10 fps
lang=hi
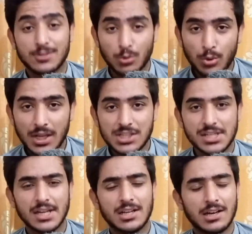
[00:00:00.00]
ज़रूर
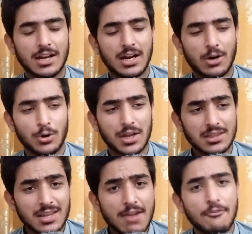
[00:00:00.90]
कीजिएगा और
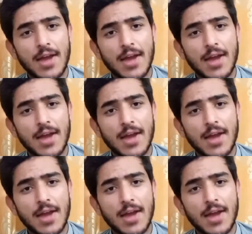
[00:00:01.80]
कितने